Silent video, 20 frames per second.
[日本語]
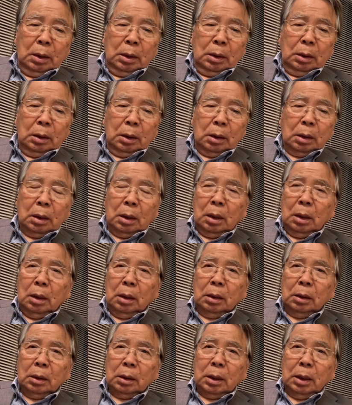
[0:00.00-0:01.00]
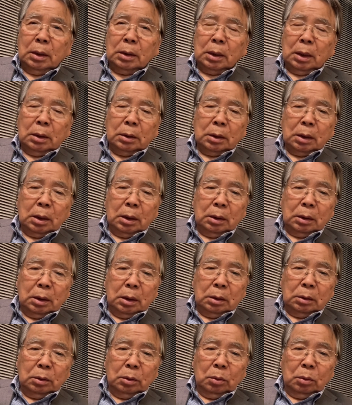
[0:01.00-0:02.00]
なんか掲載されて
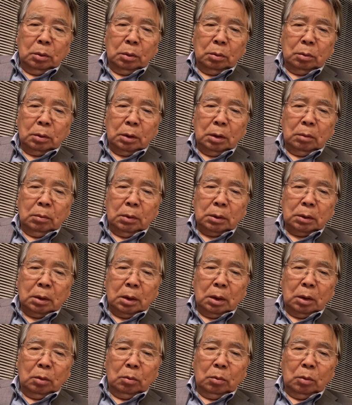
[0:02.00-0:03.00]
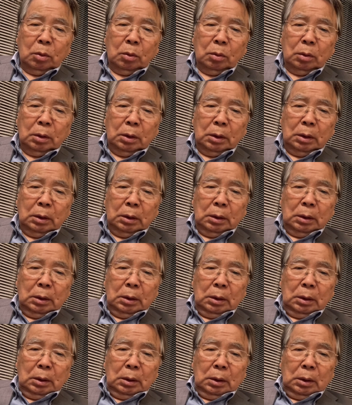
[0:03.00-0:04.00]
るようでございますけれども
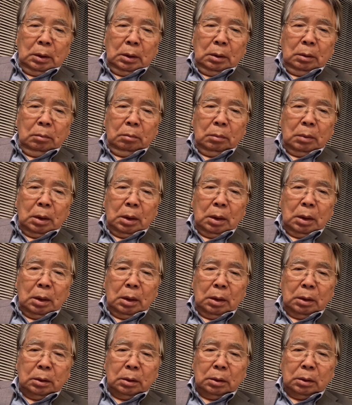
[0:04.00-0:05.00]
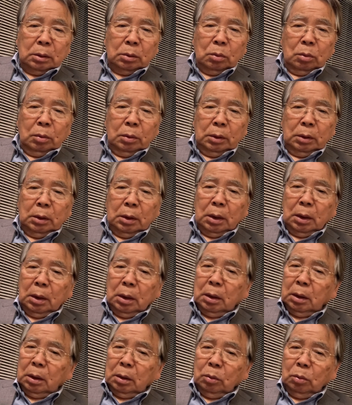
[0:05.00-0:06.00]
まあすごい
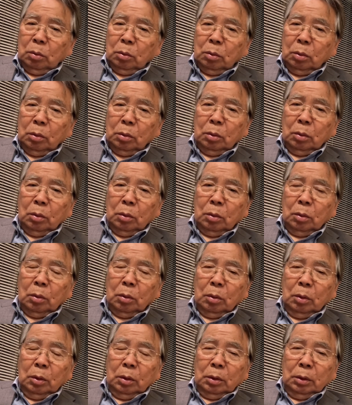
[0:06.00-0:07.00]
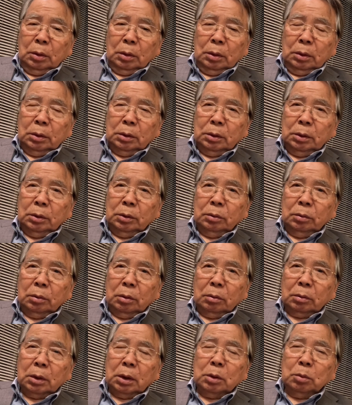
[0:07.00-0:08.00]
ねあのこの。四十
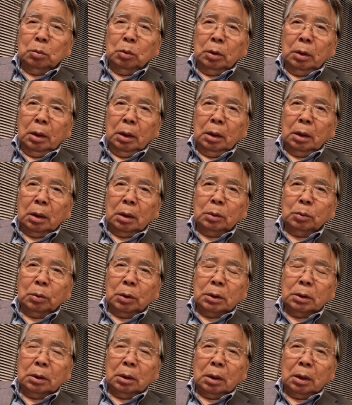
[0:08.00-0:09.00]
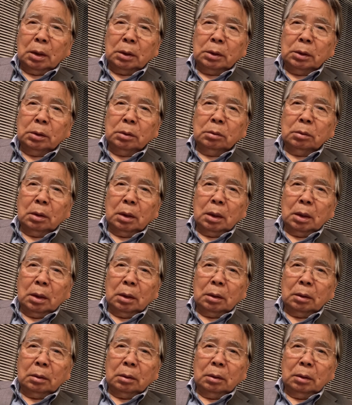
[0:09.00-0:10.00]
私もね田舎育ちだから四十からっ
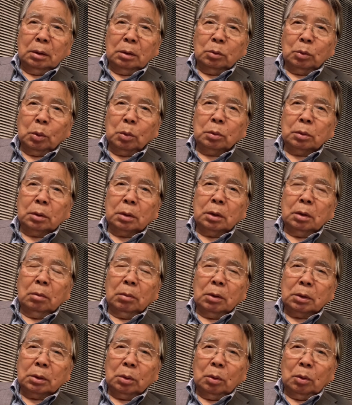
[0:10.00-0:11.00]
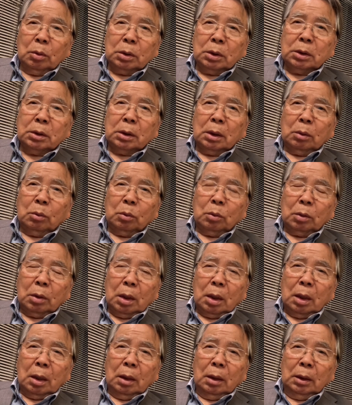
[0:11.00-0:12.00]
ていうのよく知ってますよちっちゃい頃か
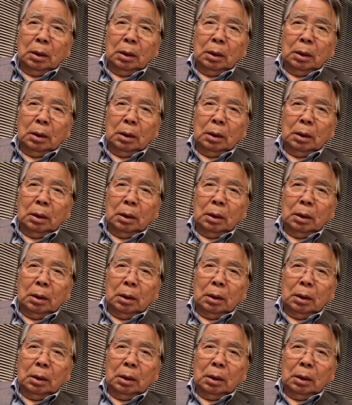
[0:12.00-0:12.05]
ら。